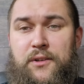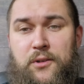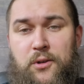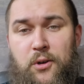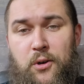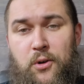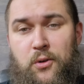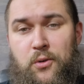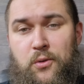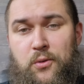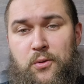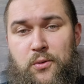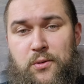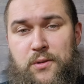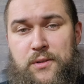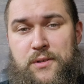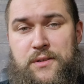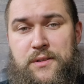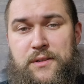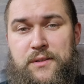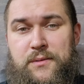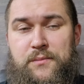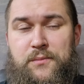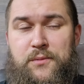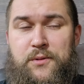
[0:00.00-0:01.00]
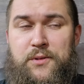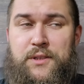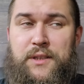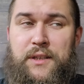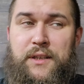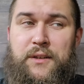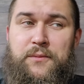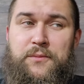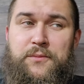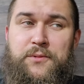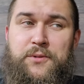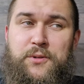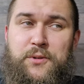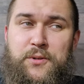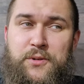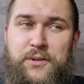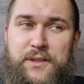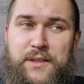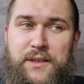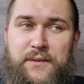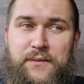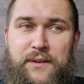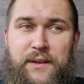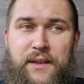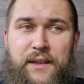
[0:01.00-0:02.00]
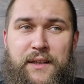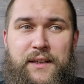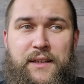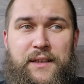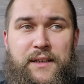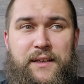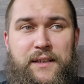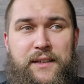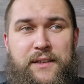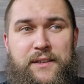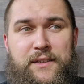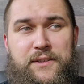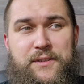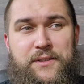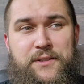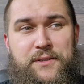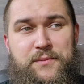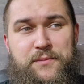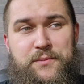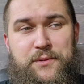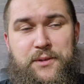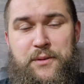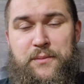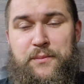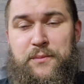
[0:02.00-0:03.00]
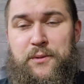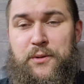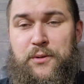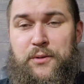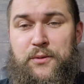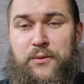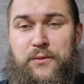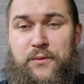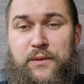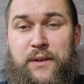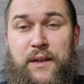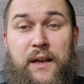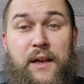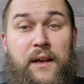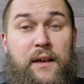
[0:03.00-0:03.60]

konkurs, może jakąś rozdawajkę jakichś przedmiotów.